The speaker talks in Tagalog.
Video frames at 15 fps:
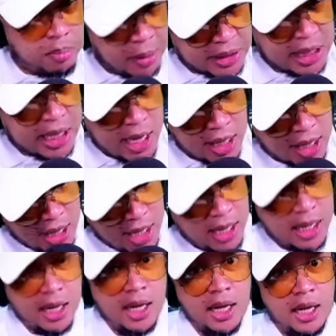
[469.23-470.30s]
pa talaga.
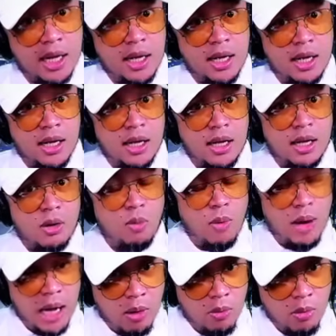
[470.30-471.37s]

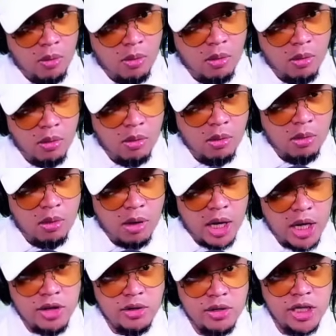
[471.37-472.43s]
Wow!
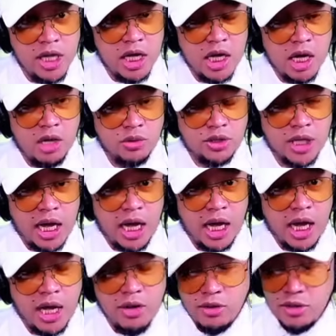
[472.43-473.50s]
Kayo yung nag-akusa,
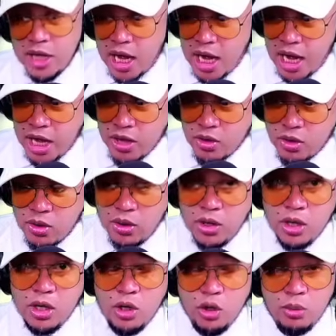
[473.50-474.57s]
kayo na nga yung
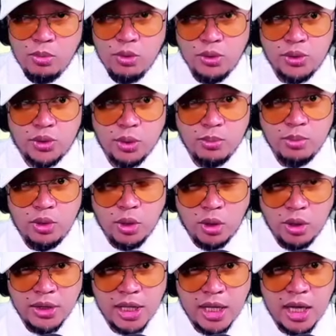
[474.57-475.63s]
lumusob
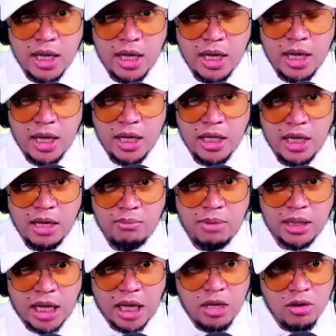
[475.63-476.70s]
doon na ilang
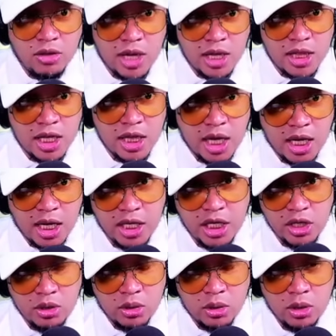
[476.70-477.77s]
batalyon ang dinala
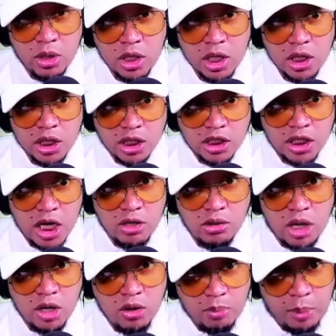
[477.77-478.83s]
ninyo, tapos ganyan
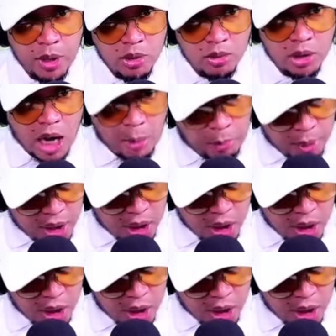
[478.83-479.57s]
kayo pa yung kape?